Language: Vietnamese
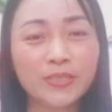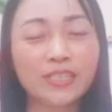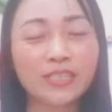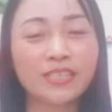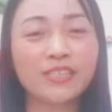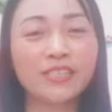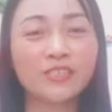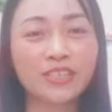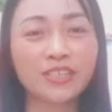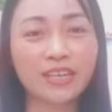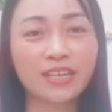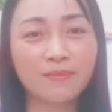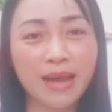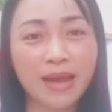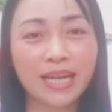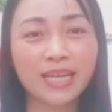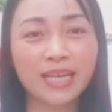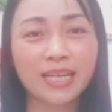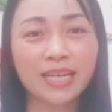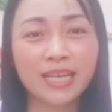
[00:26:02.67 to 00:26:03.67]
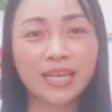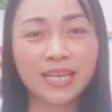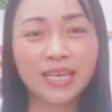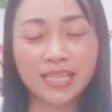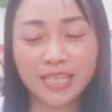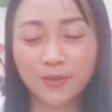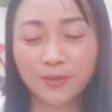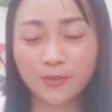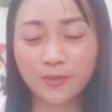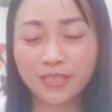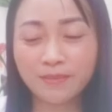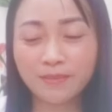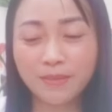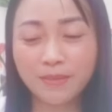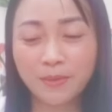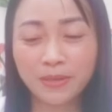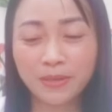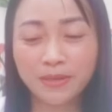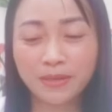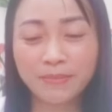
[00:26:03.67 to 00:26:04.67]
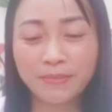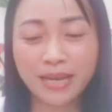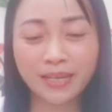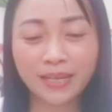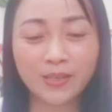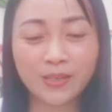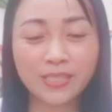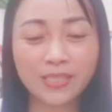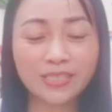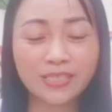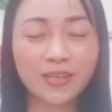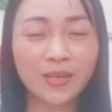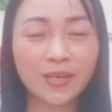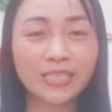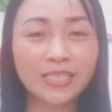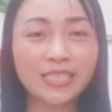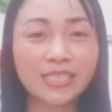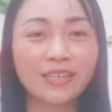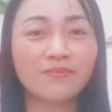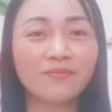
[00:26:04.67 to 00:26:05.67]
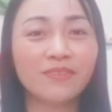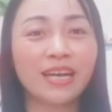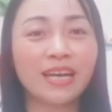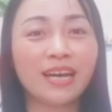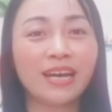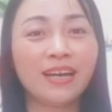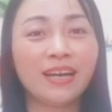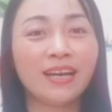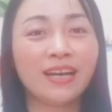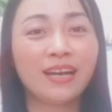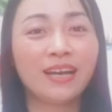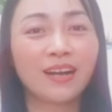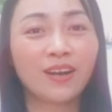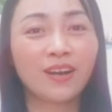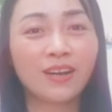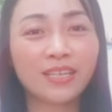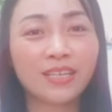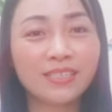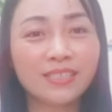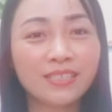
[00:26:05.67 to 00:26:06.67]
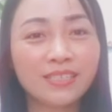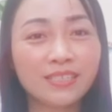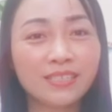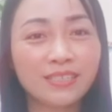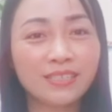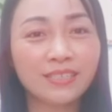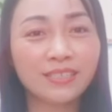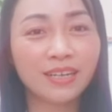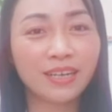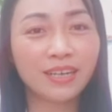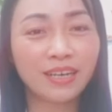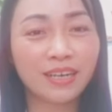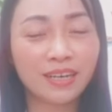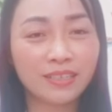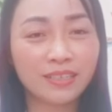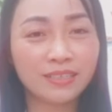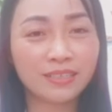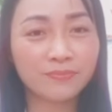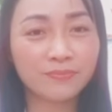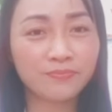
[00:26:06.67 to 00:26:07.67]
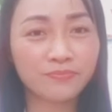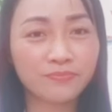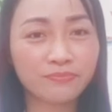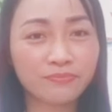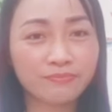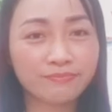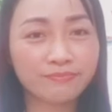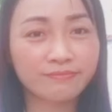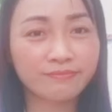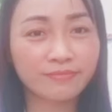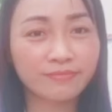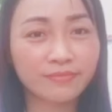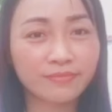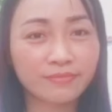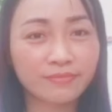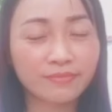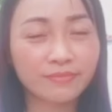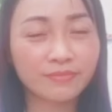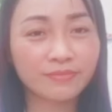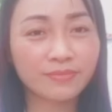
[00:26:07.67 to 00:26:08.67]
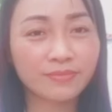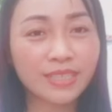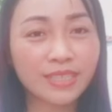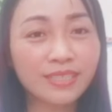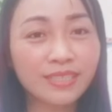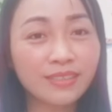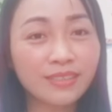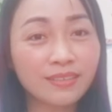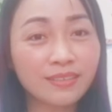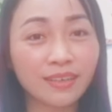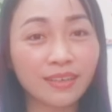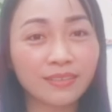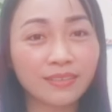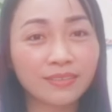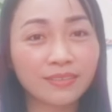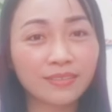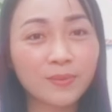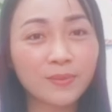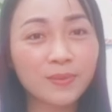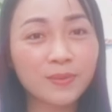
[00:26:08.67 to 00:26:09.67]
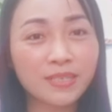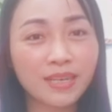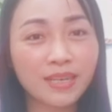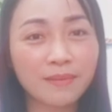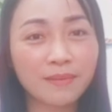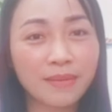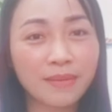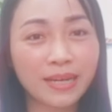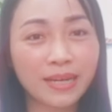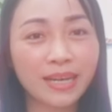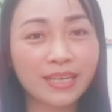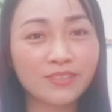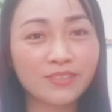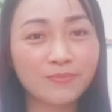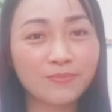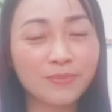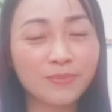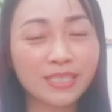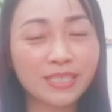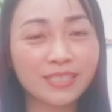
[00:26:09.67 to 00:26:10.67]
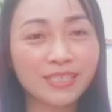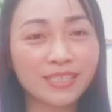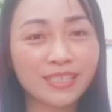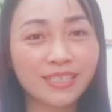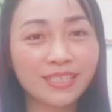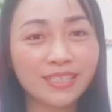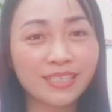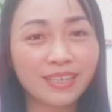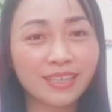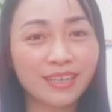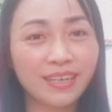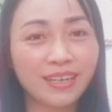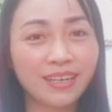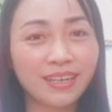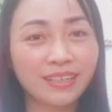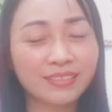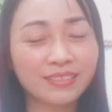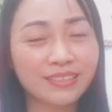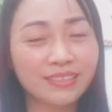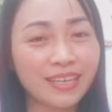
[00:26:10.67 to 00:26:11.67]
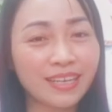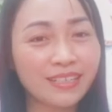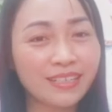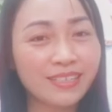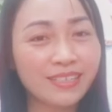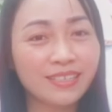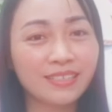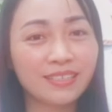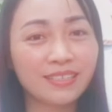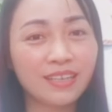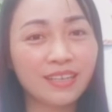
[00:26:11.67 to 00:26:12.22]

gửi đến cho các bạn thì cũng rất mong các bạn có sự đón nhận và có cái sự uh, tin tưởng cũng như là mang lại cho mình những cái uh, giá trị